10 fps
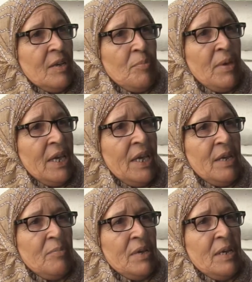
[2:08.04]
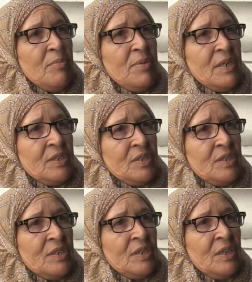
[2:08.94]
باهين باهين برشا
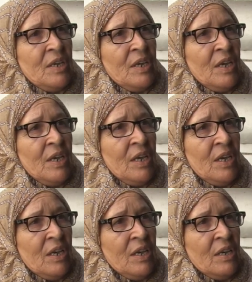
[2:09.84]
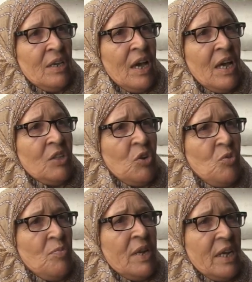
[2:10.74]
خاطر
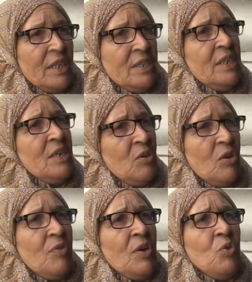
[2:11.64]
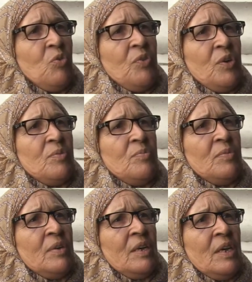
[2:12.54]
هما راقدين وكفيقوا فيهم
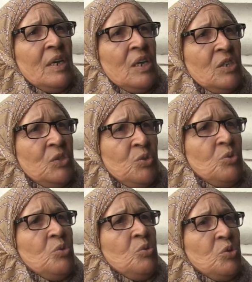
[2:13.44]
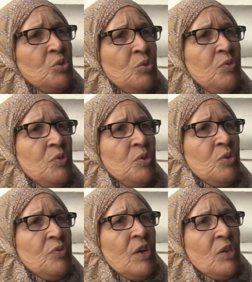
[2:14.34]
كيزوروا ويشوفوا
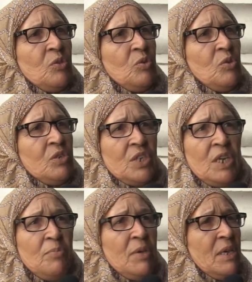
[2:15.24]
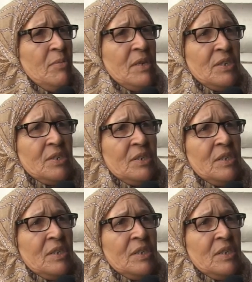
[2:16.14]
ويتفقدوا كل شيء باهي برشا